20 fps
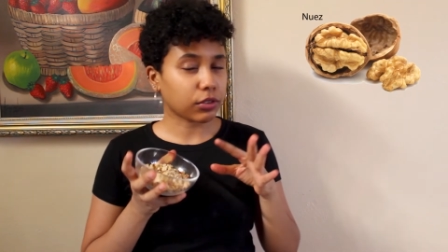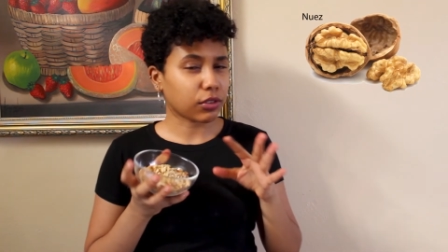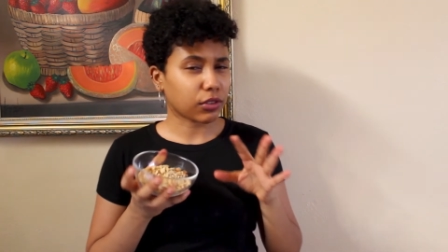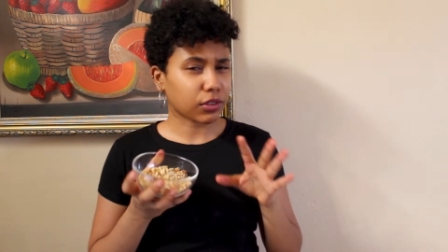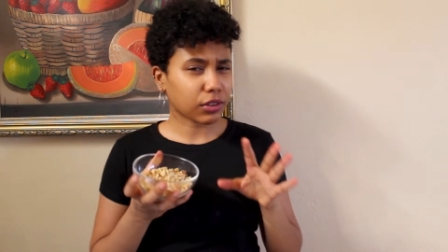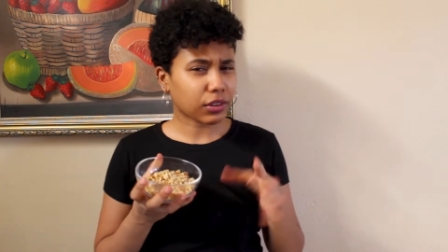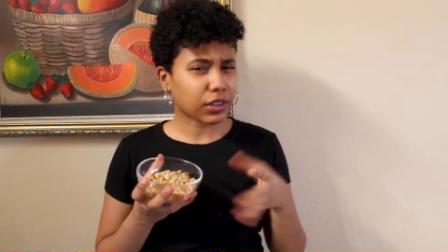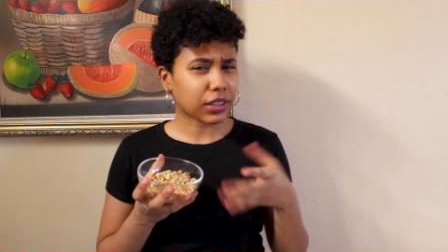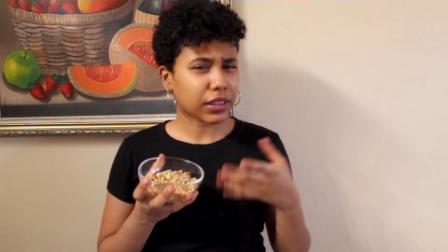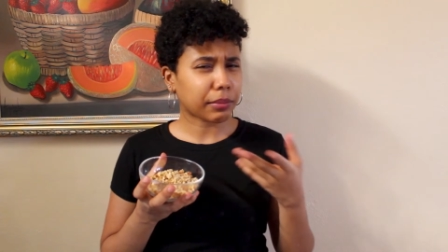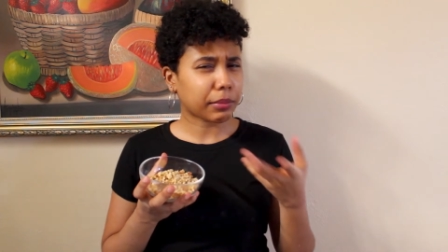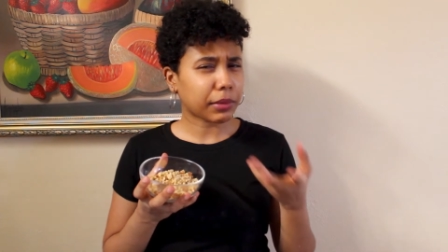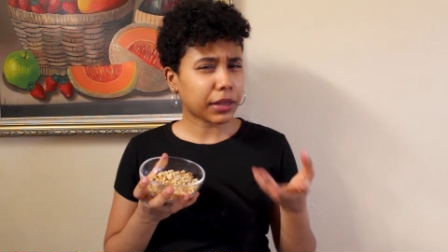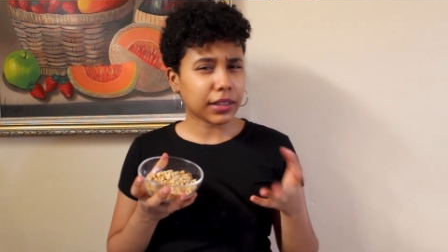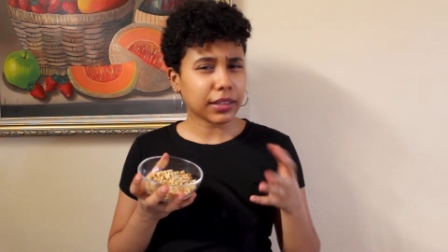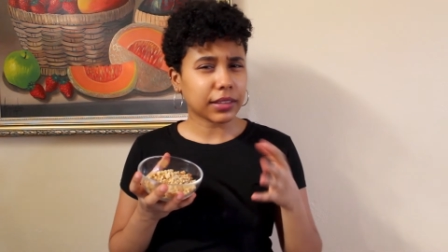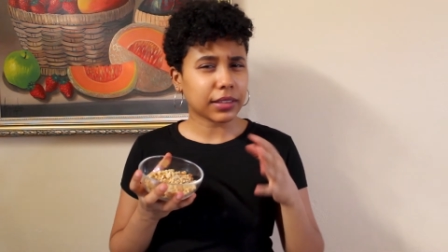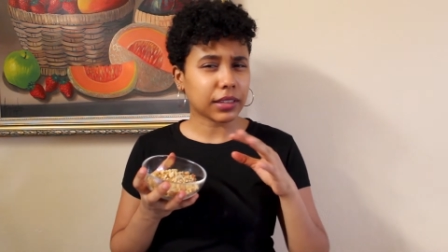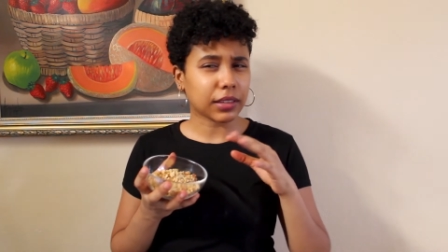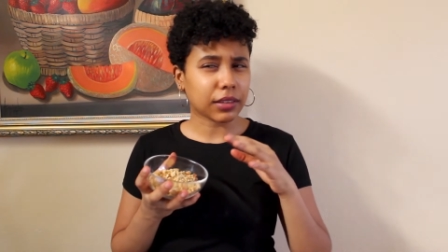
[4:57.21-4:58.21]
Yo creo que también
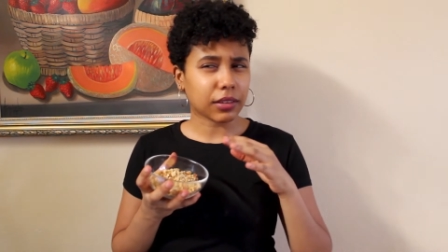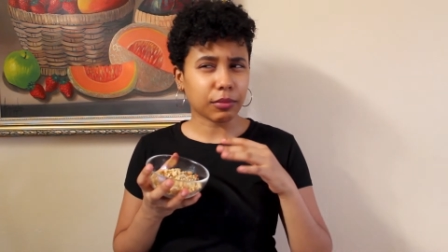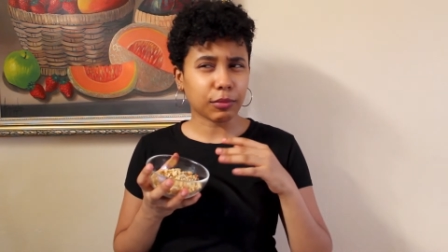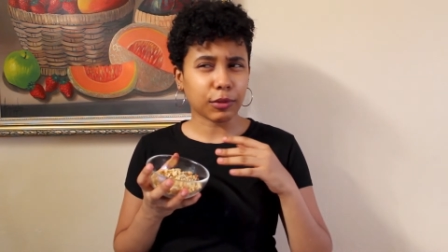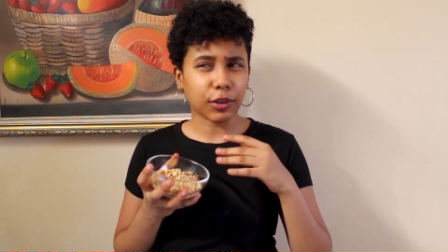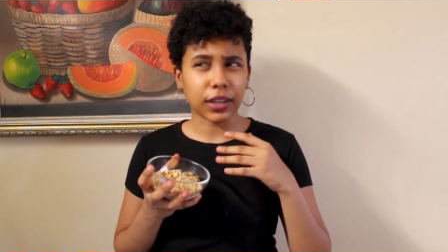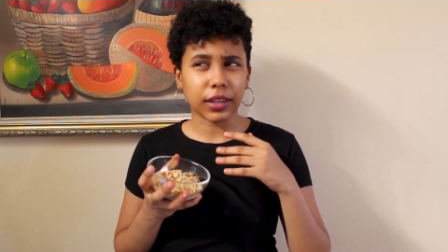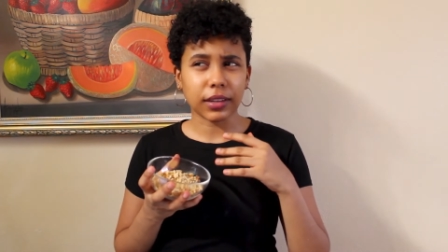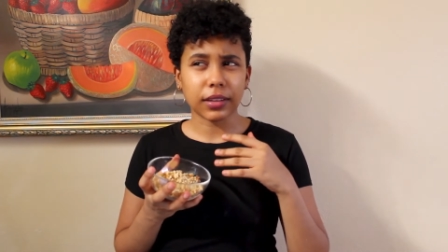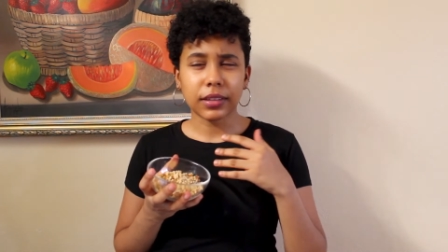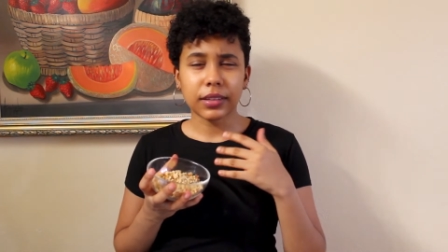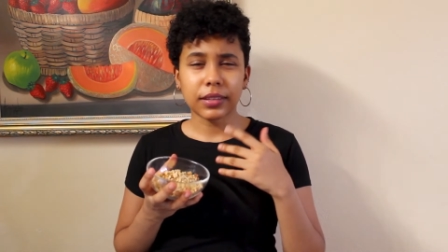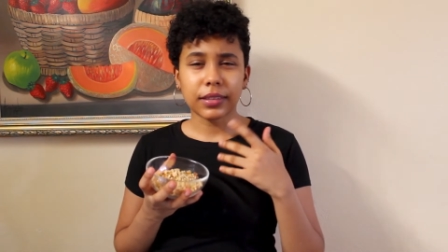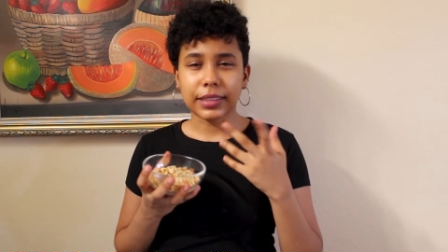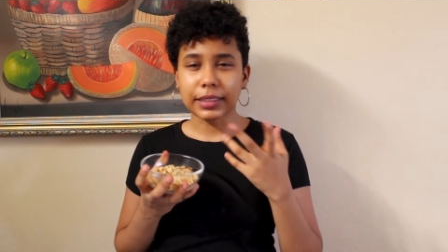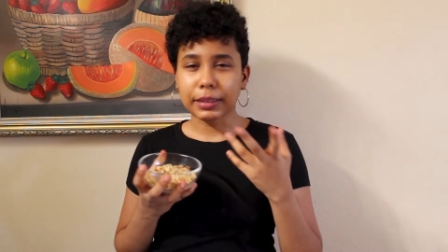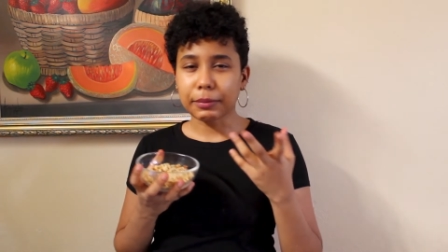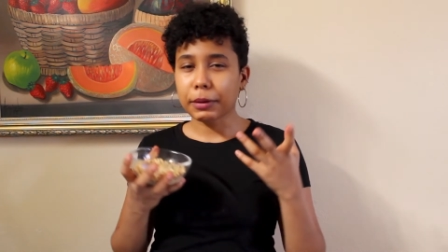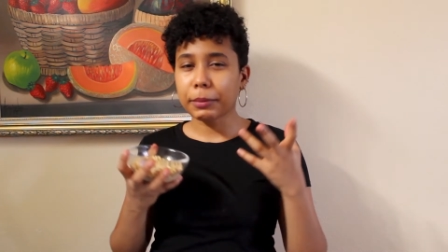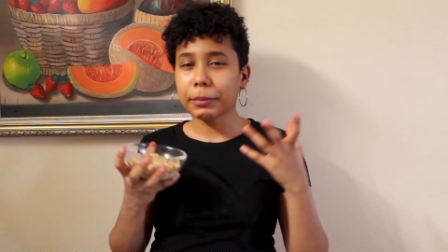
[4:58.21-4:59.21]
le hice como que
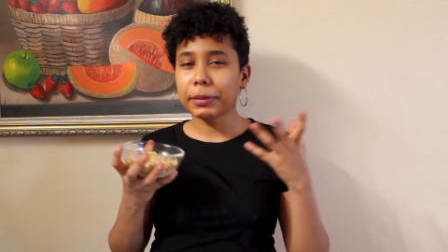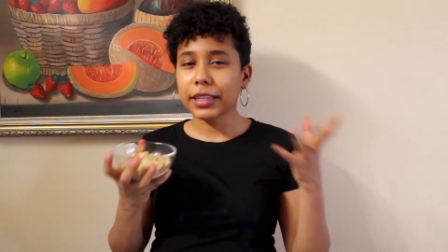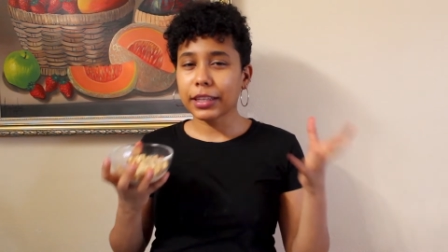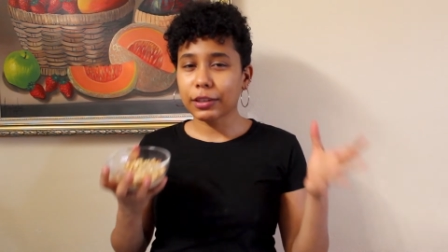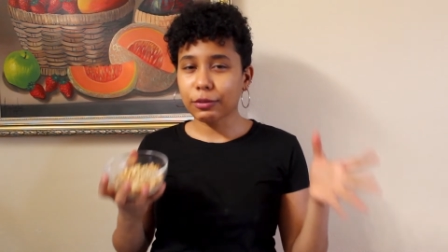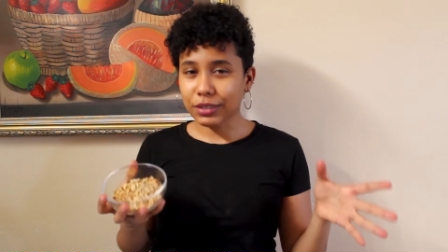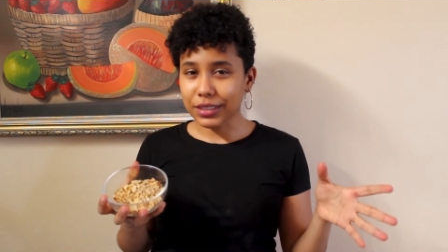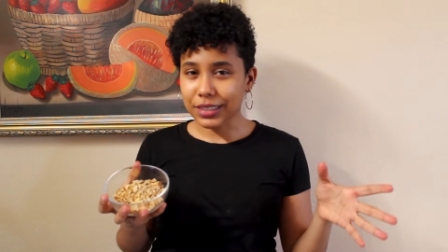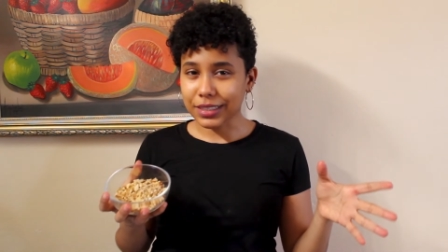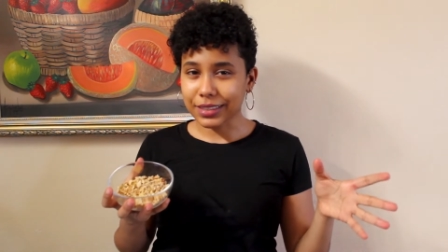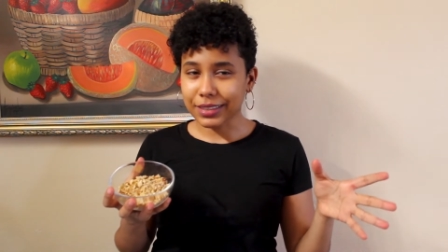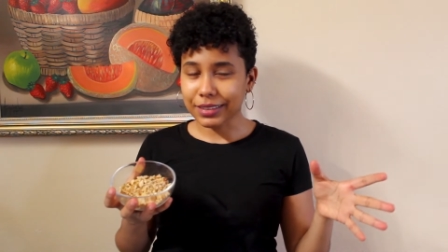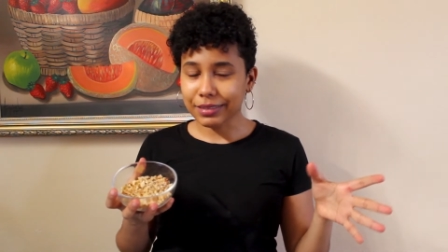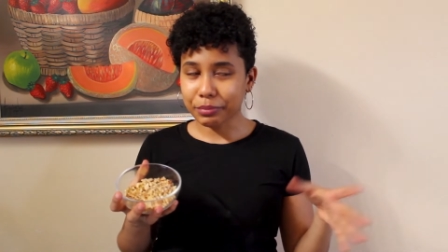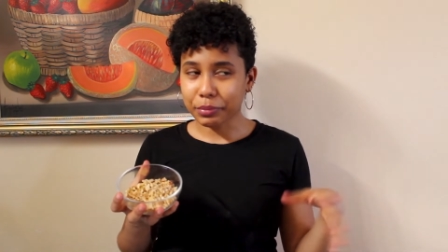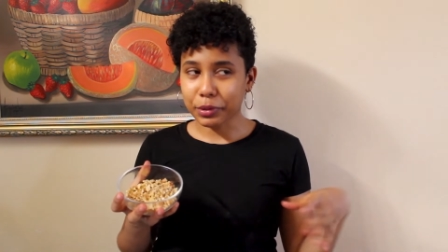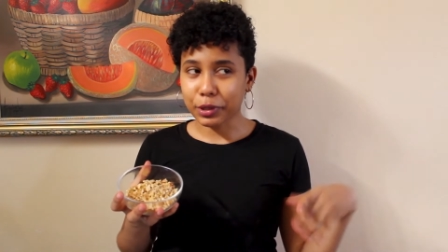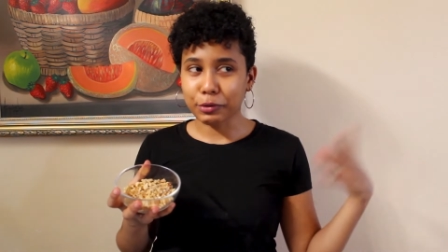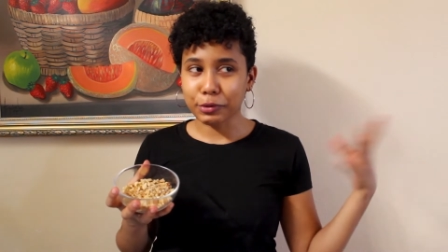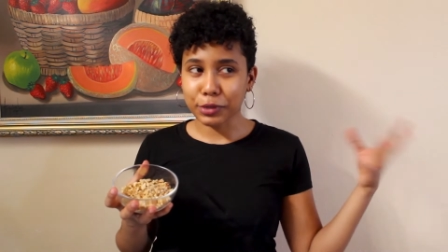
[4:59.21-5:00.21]
simplemente nueces,
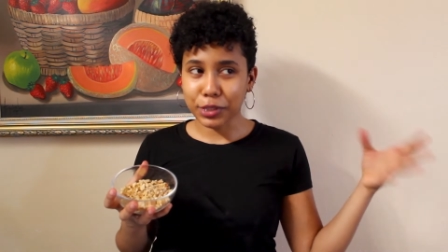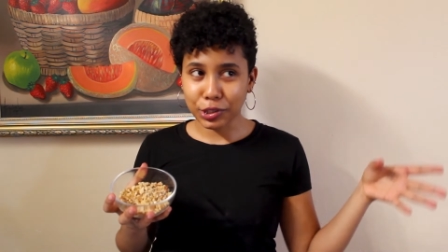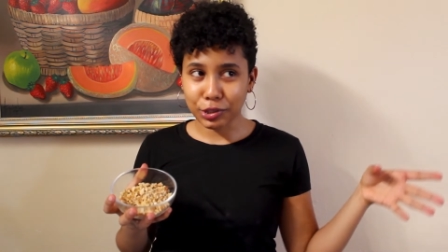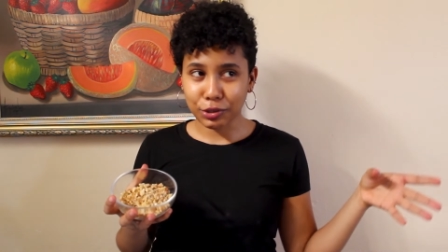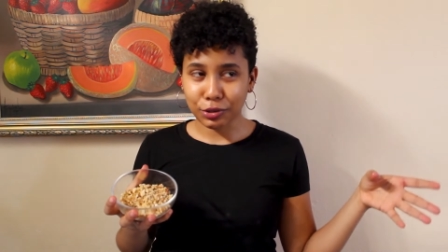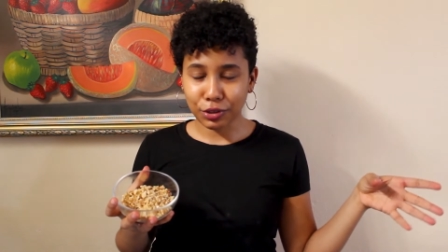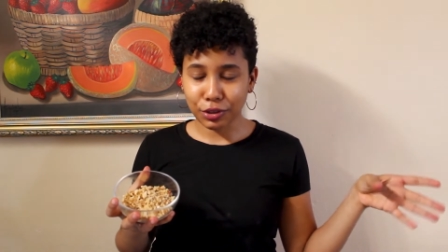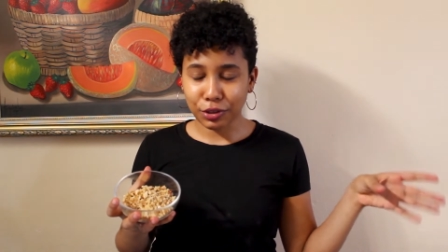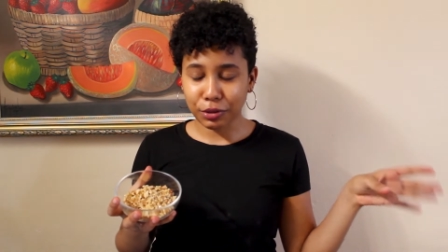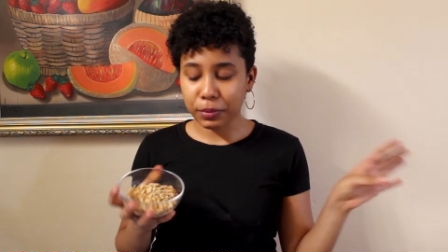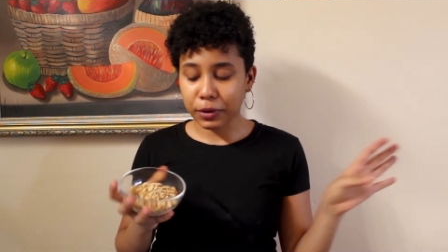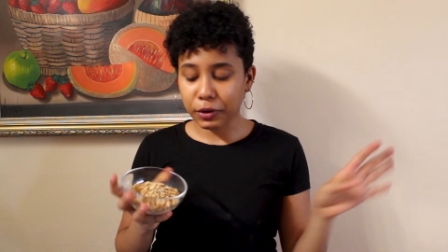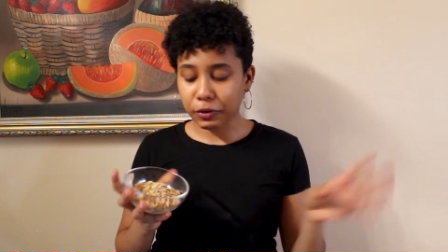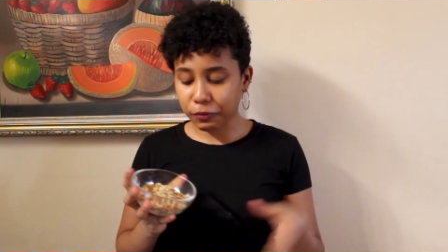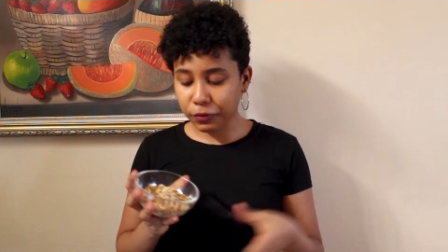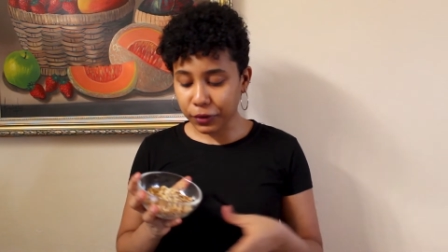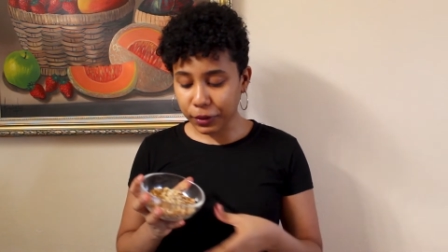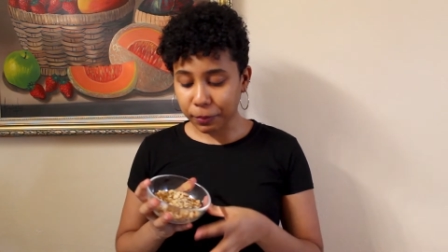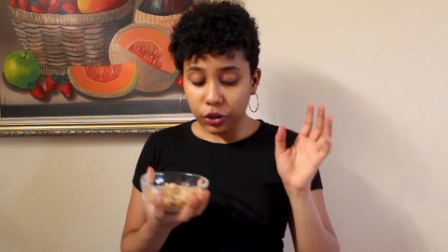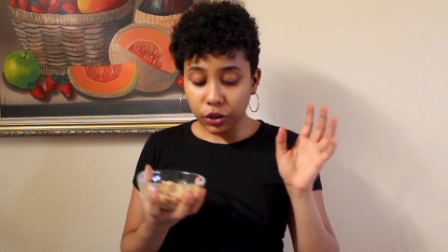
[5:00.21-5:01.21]
pero no sé son todo, pero
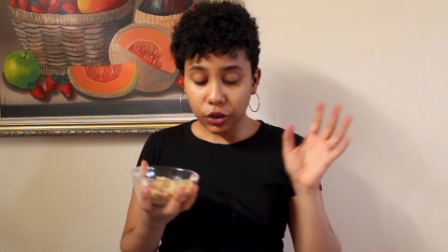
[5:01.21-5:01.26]
en fin.